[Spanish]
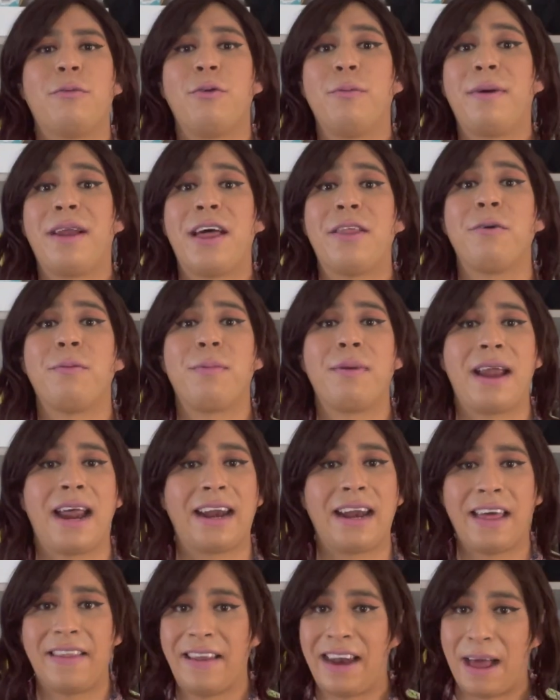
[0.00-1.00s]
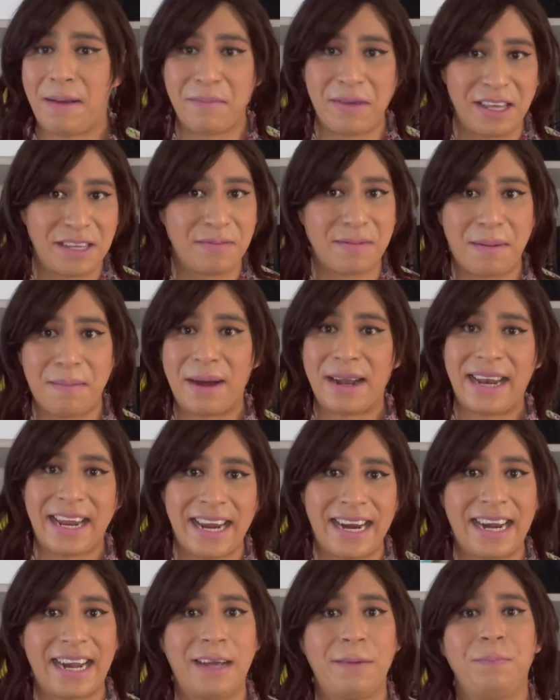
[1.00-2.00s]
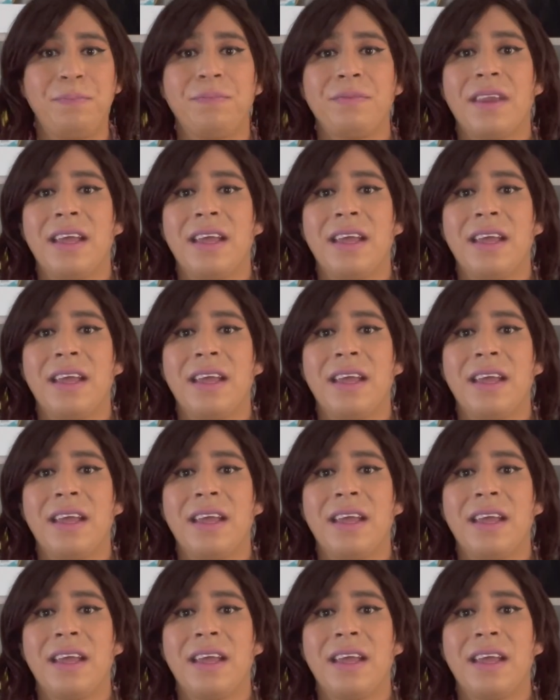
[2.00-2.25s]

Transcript: volver a doblarla de la misma manera,